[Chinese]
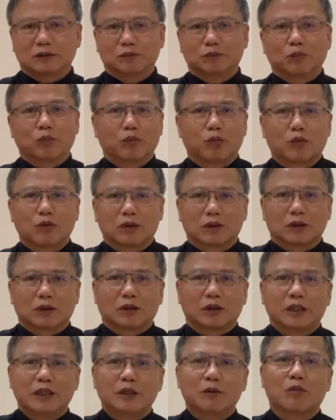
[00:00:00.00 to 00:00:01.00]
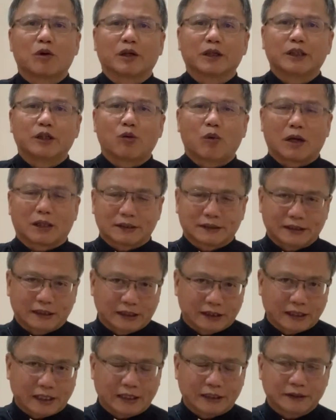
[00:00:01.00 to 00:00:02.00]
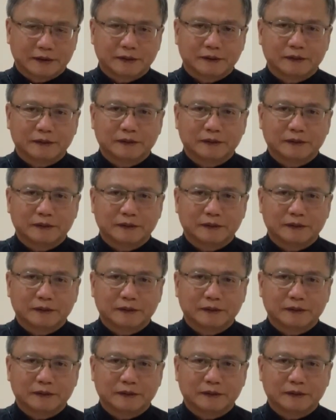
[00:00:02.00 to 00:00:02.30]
毋希望伊发生个，